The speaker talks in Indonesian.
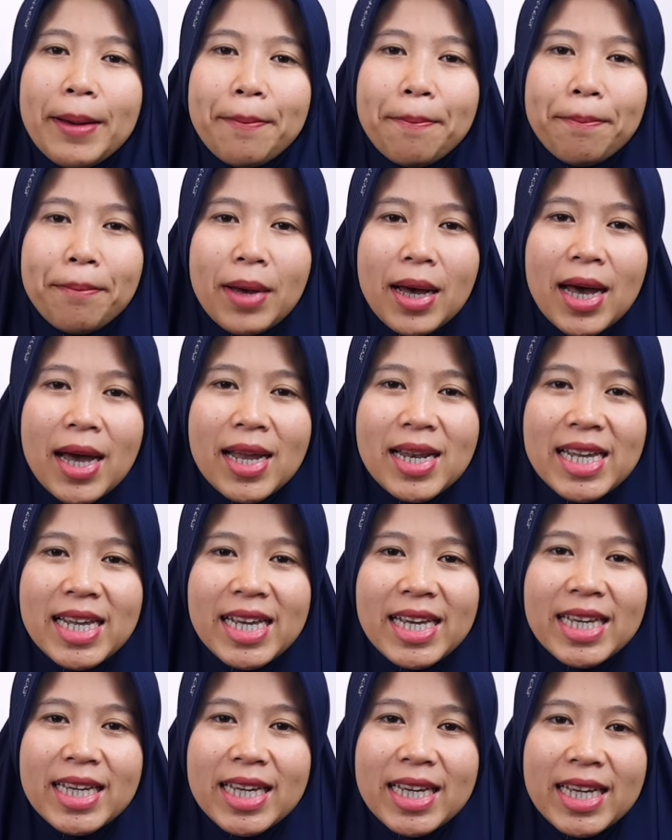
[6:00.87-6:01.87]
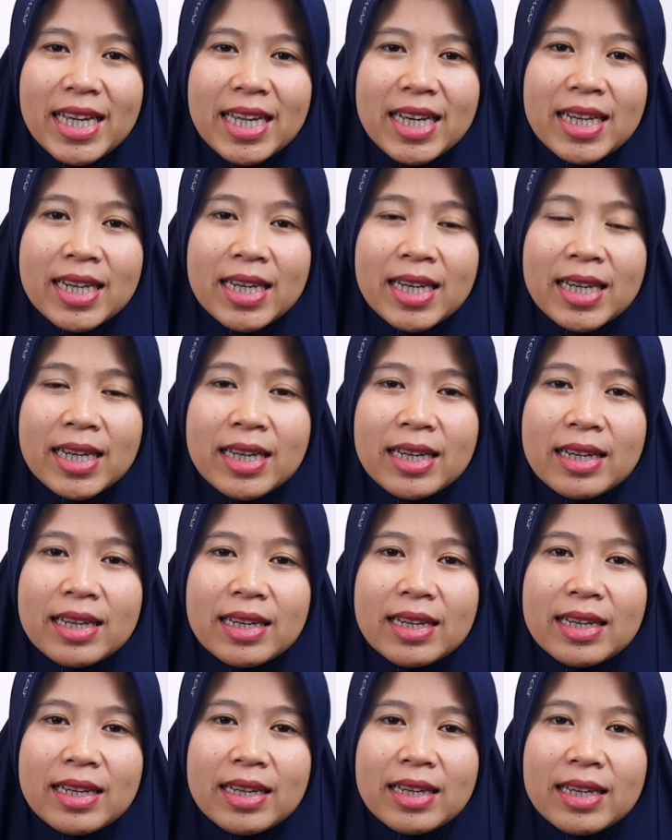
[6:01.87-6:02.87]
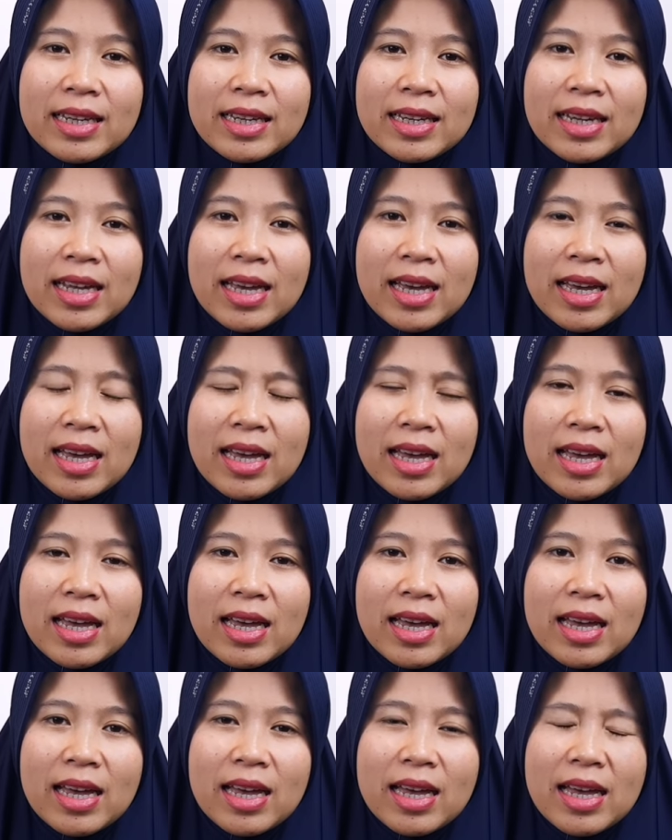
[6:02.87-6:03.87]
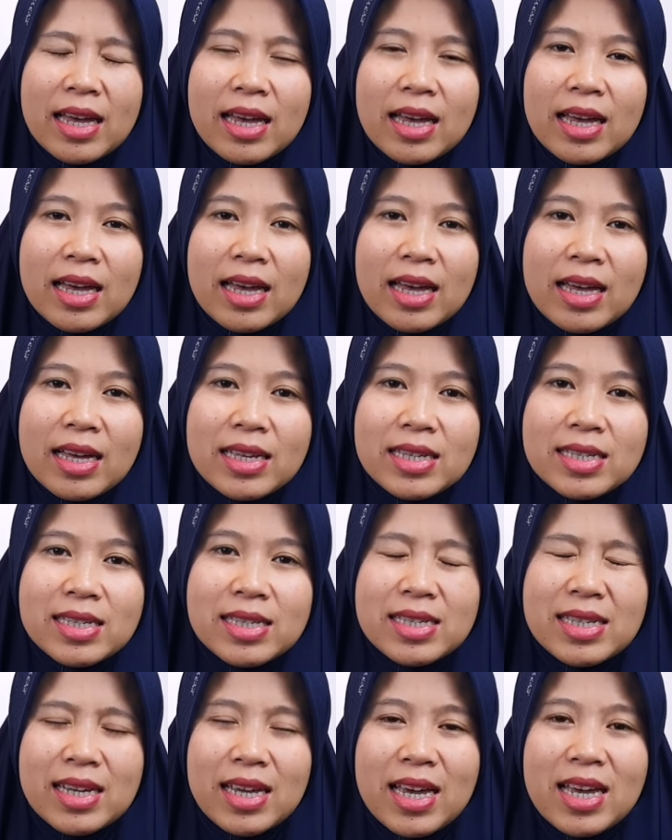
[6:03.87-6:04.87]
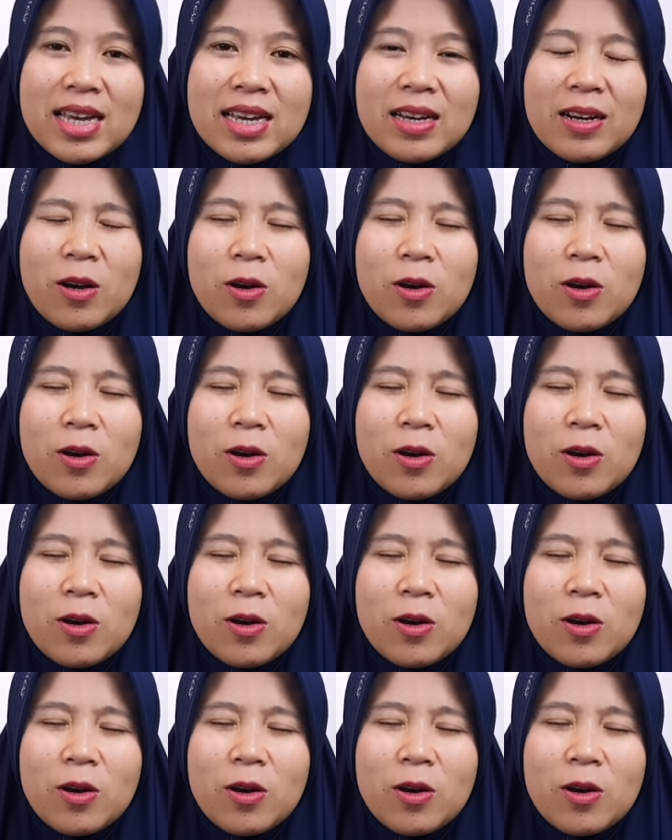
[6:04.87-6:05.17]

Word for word: malikin nas ya